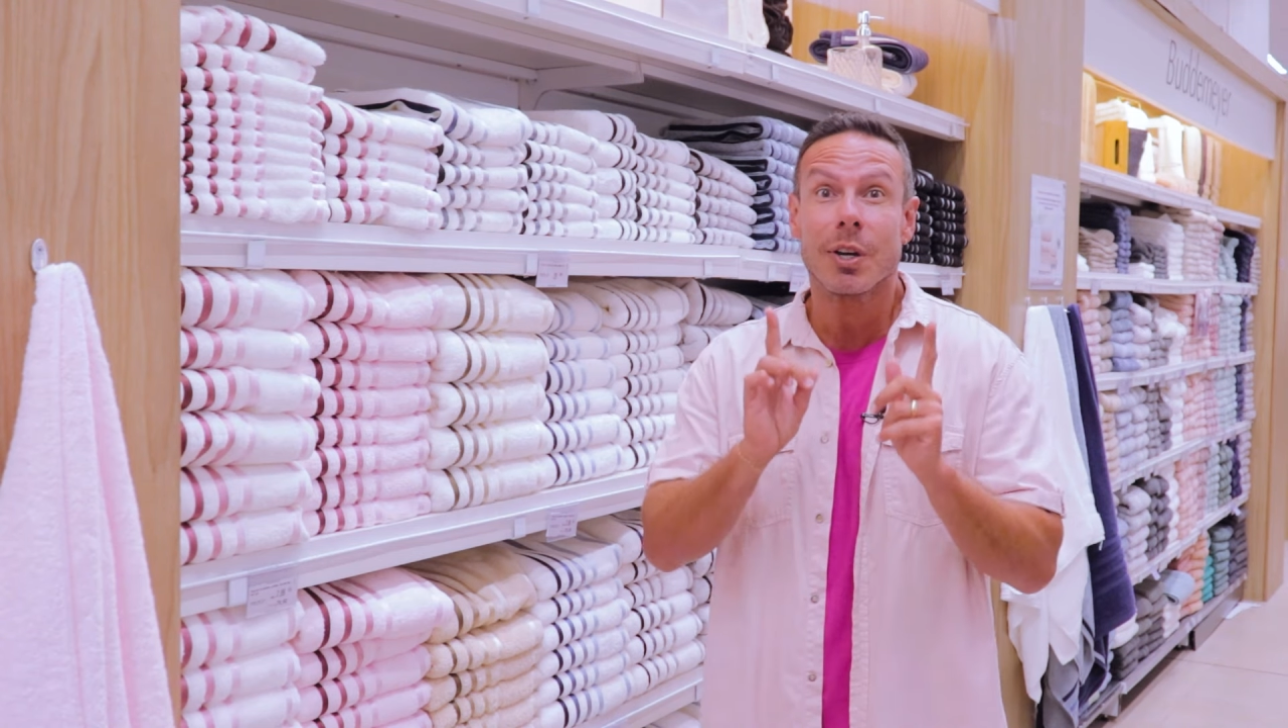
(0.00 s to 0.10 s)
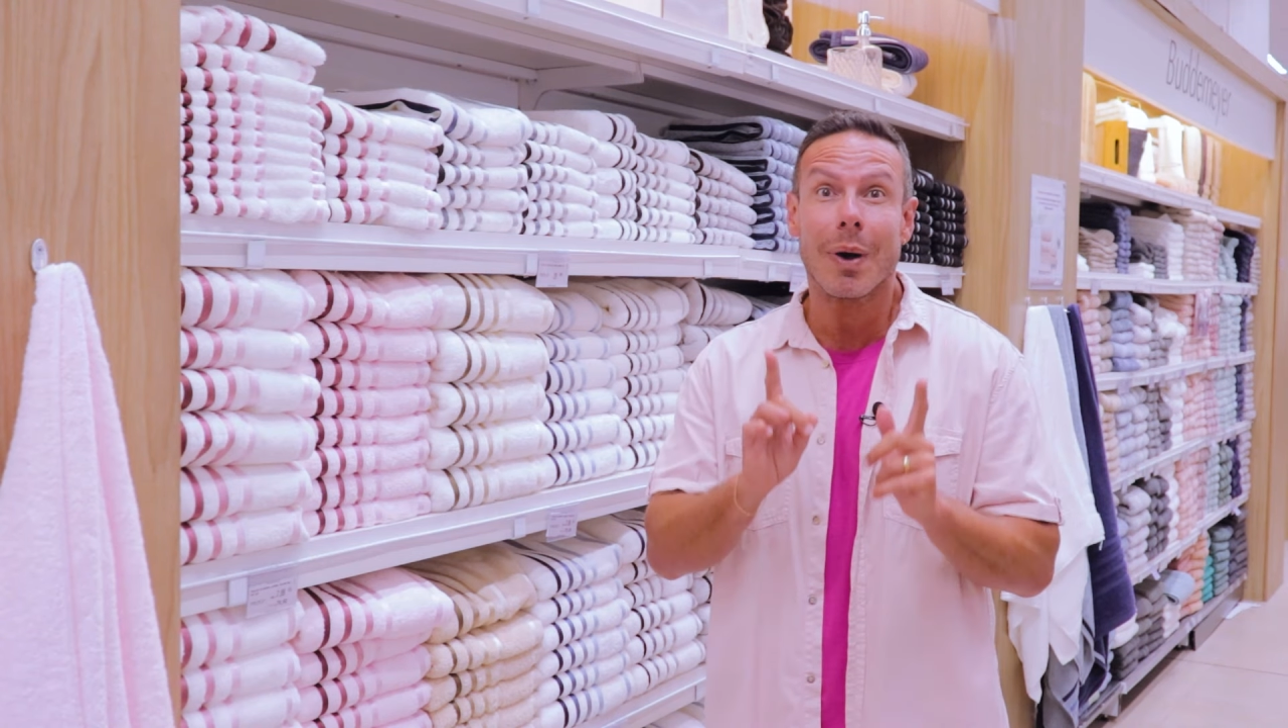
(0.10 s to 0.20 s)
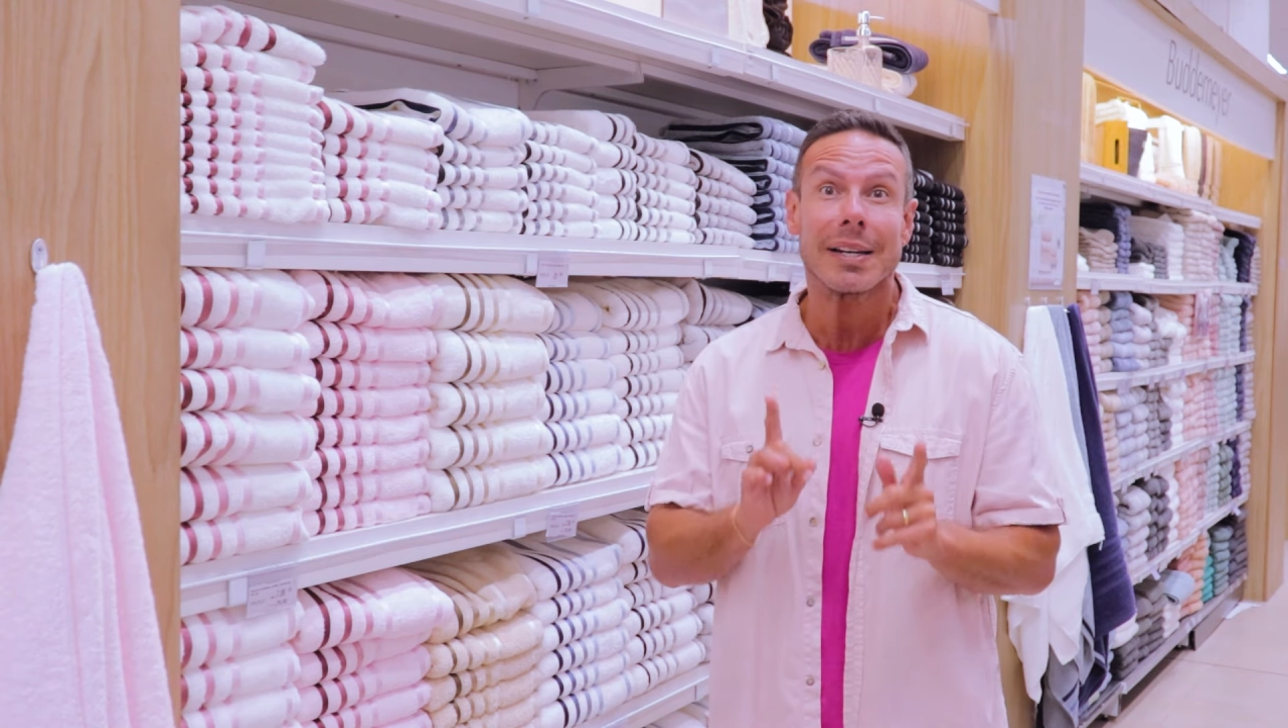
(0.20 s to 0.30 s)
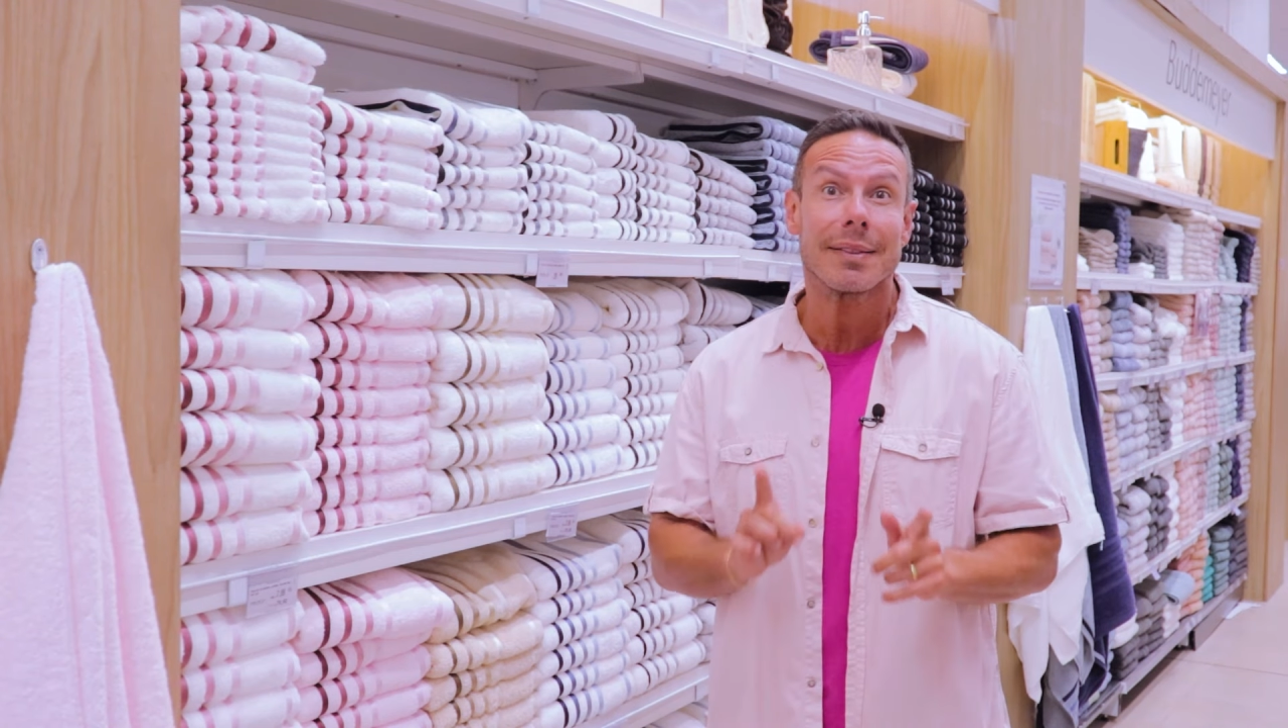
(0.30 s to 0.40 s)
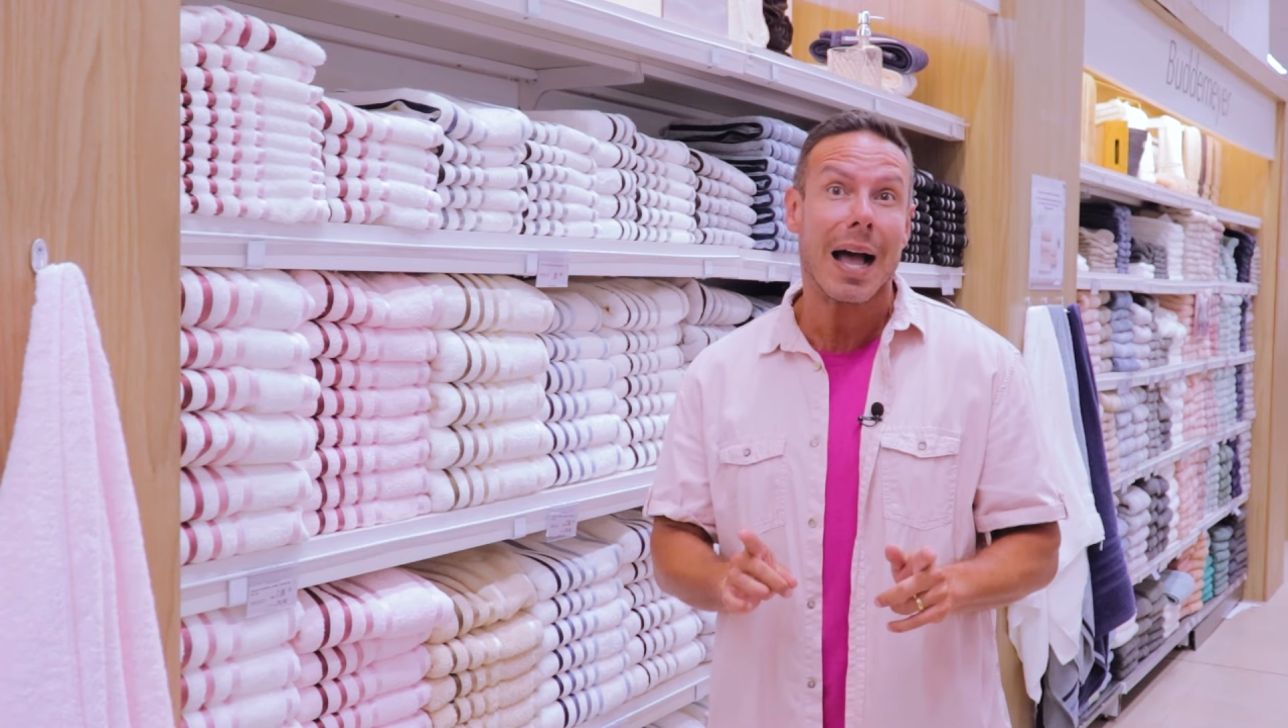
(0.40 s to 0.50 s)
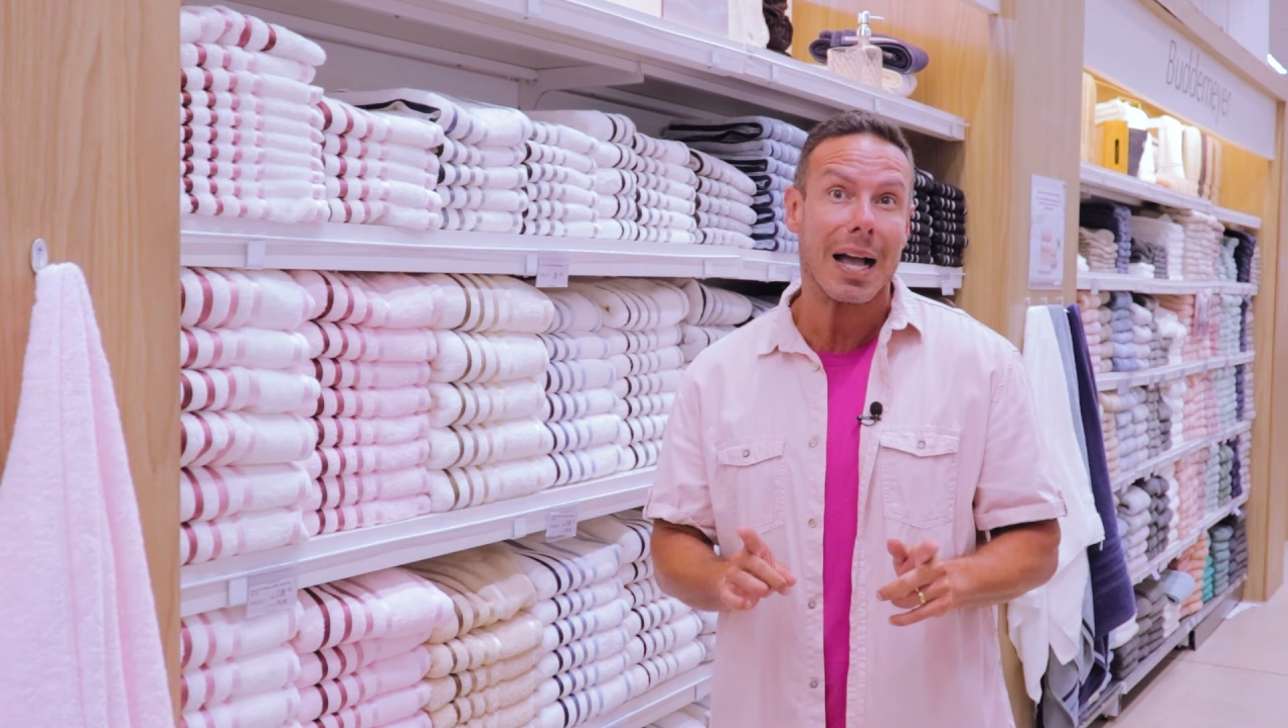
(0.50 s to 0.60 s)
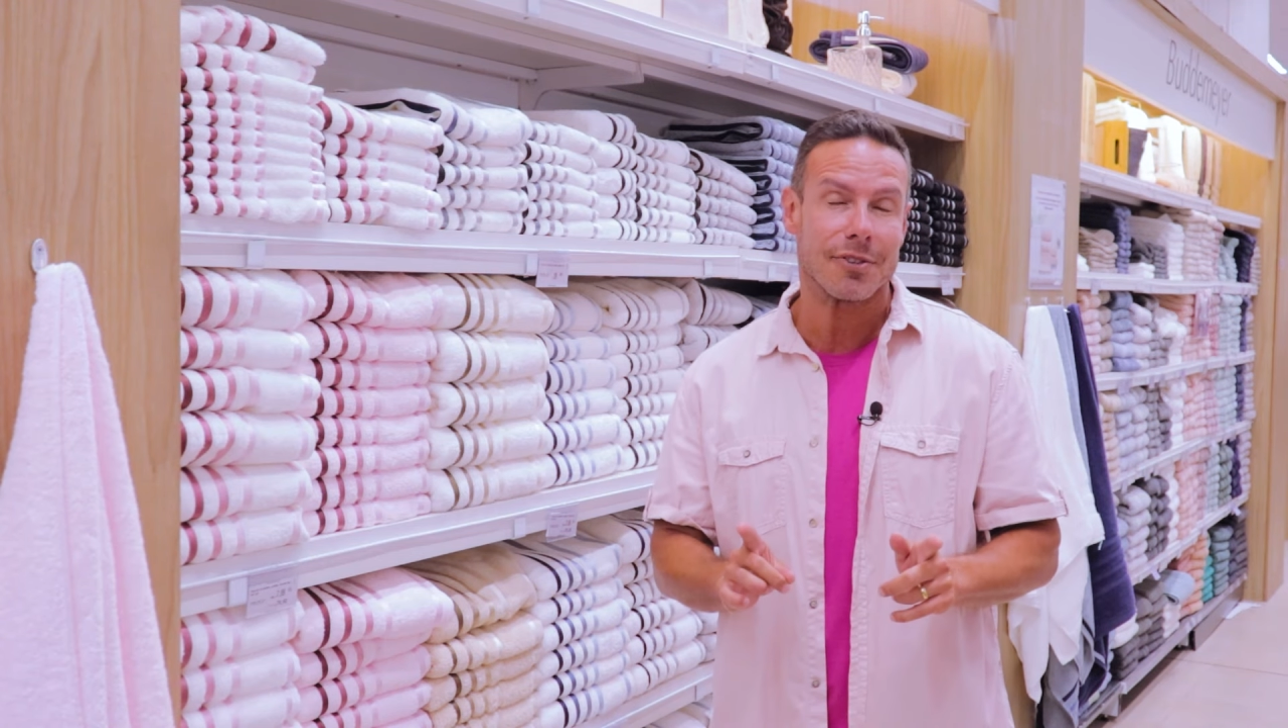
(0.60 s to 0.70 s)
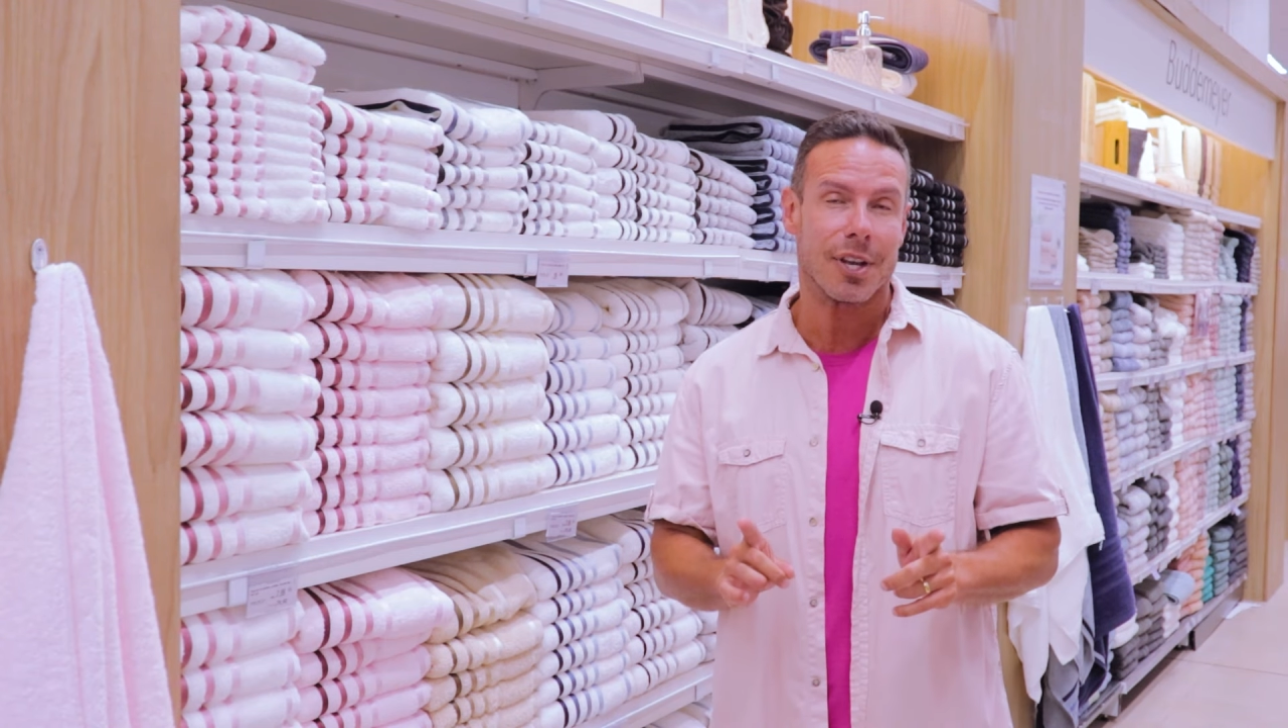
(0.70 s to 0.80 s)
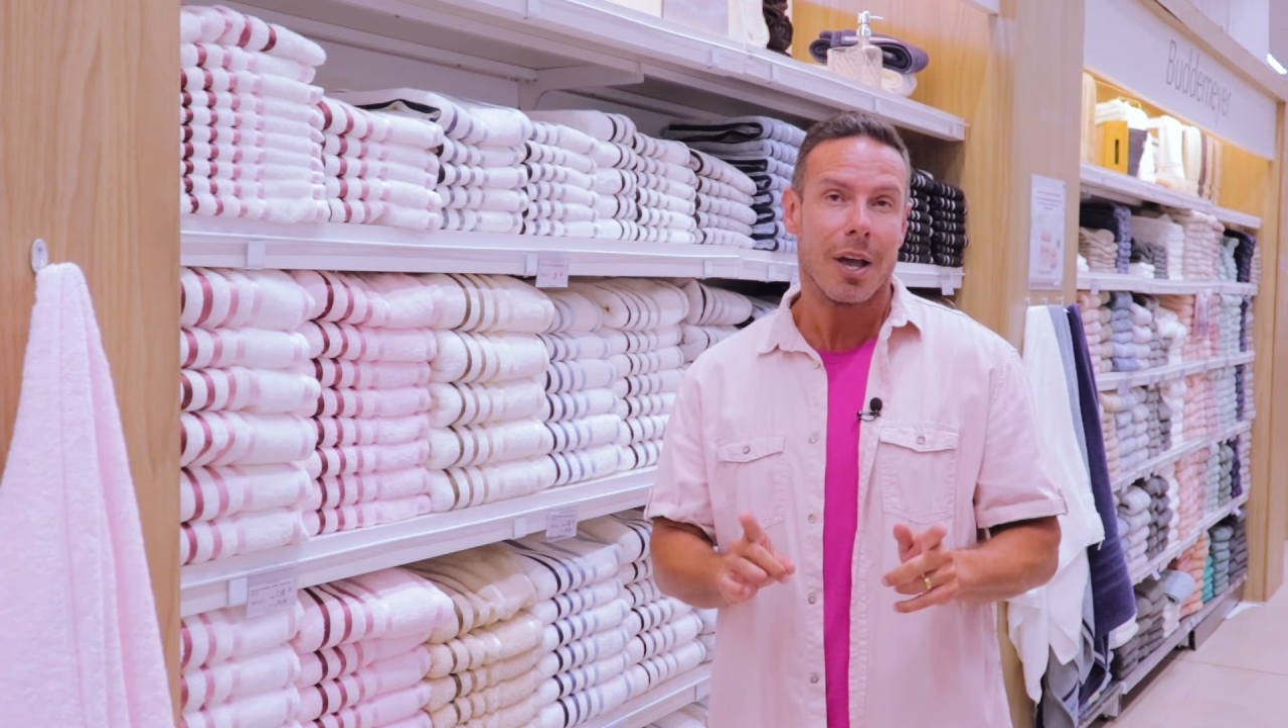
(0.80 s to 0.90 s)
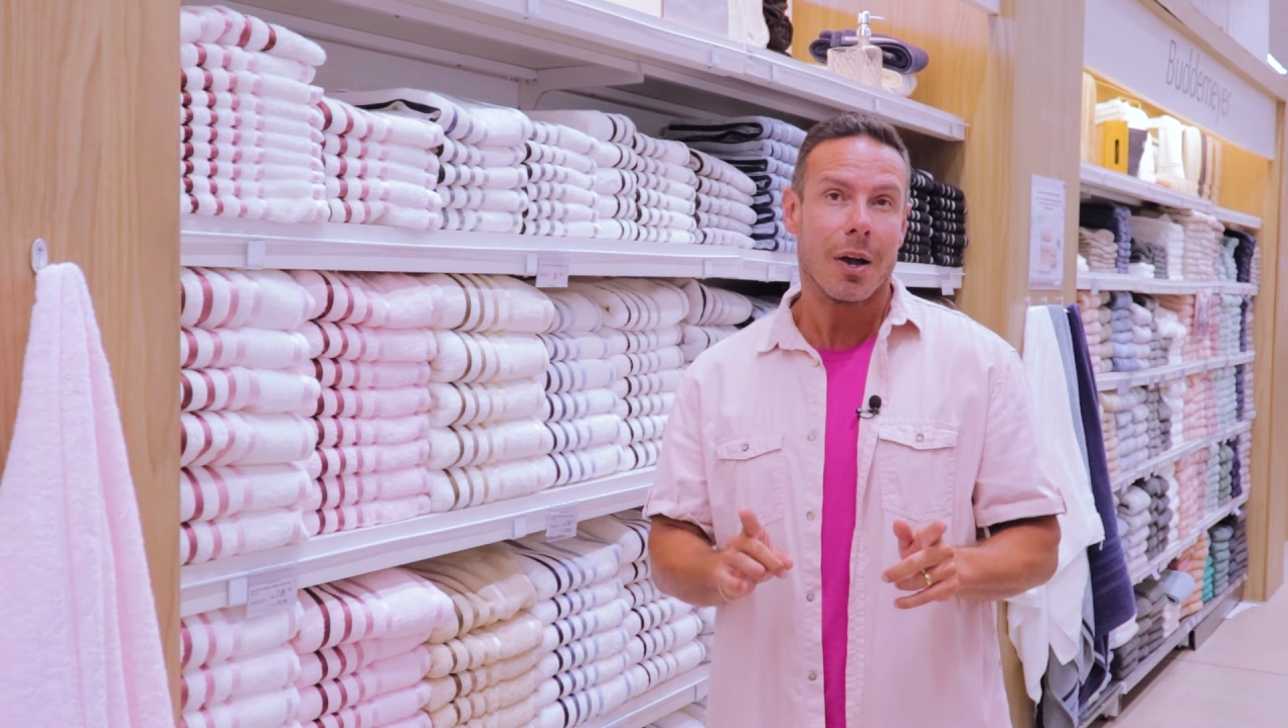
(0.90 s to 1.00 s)
de
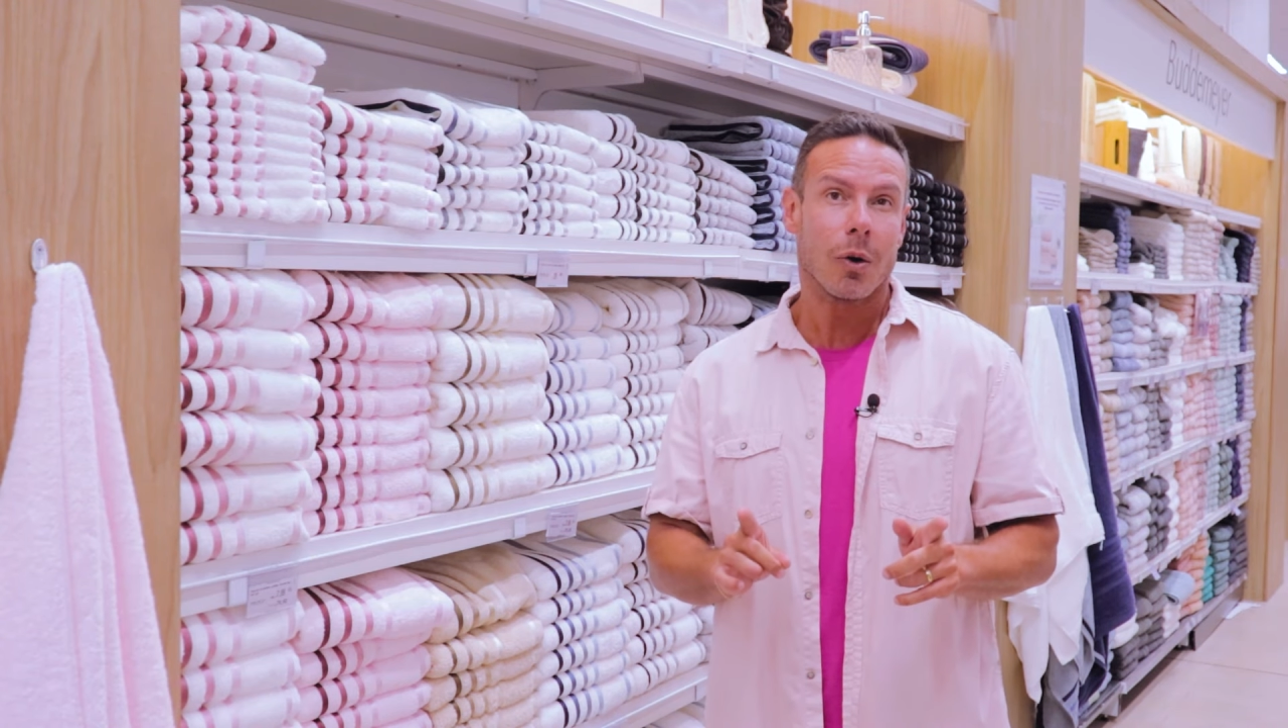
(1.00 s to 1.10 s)
qualidade,